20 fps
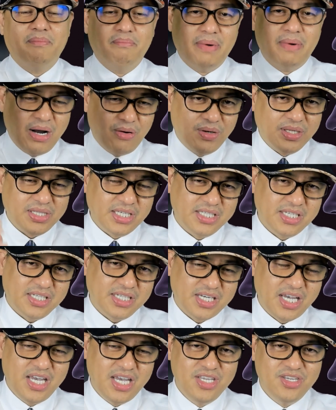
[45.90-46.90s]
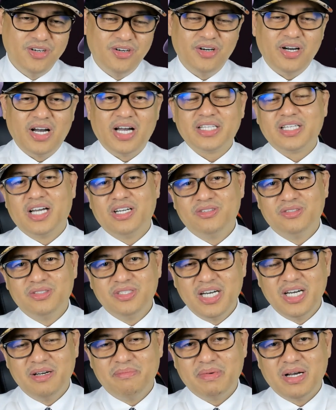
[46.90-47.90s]
bawat isa sa inyo at ganun
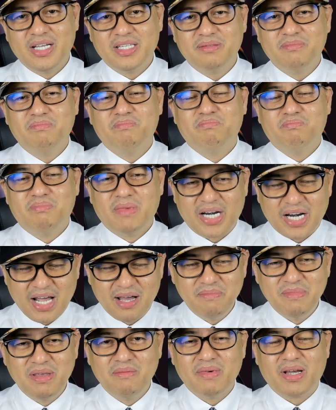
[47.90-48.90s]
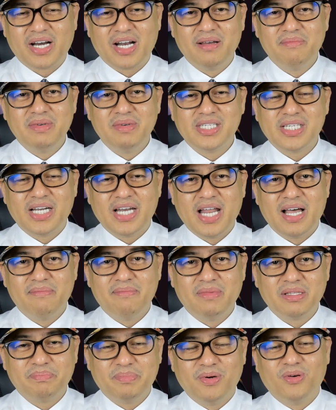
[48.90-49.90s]
din naman maraming maraming
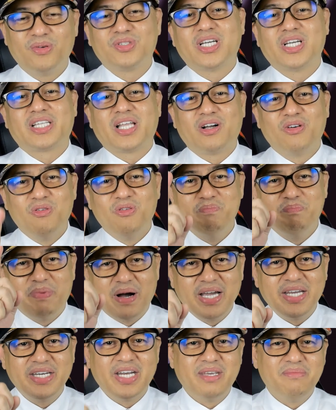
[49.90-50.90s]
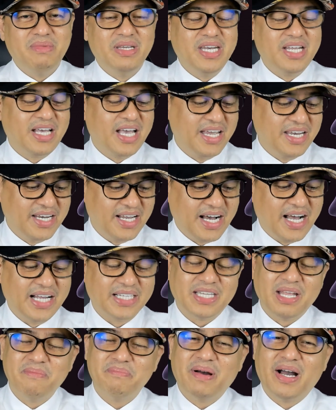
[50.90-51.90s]
salamat po sa tagumpay na ibinigay ng
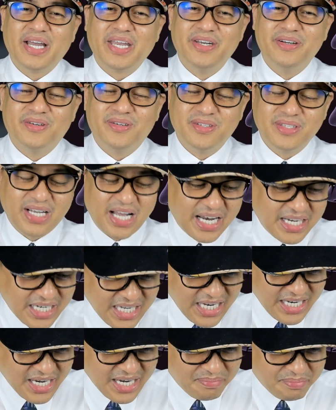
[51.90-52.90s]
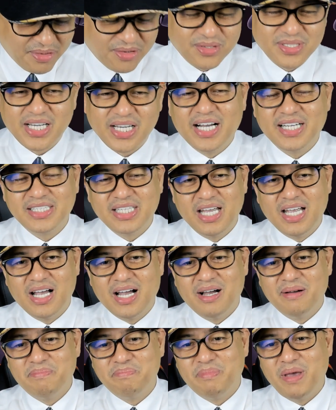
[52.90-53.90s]
ating Panginoon kanina po sa ating
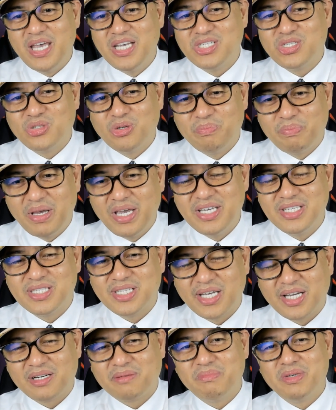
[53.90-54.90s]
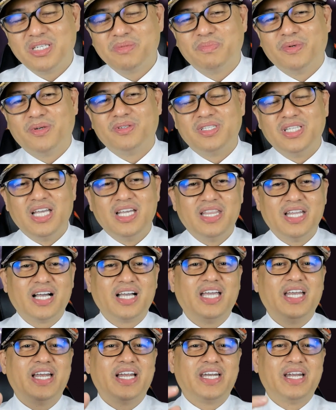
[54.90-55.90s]
ah, face-to-face service po
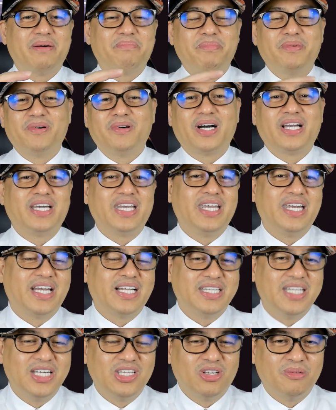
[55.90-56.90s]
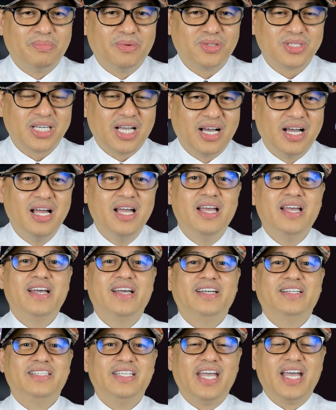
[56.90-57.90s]
naginanap po kanina dito po sa
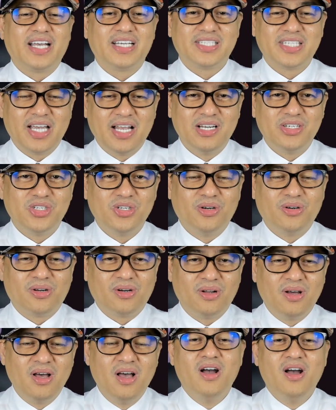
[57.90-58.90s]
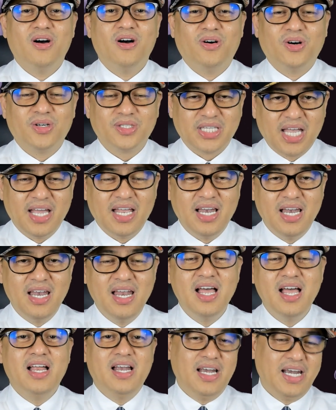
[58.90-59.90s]
The Excelsior Hotel
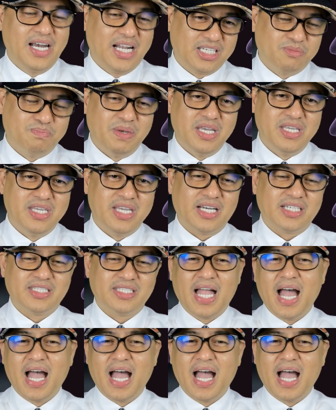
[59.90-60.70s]
Las Piñas.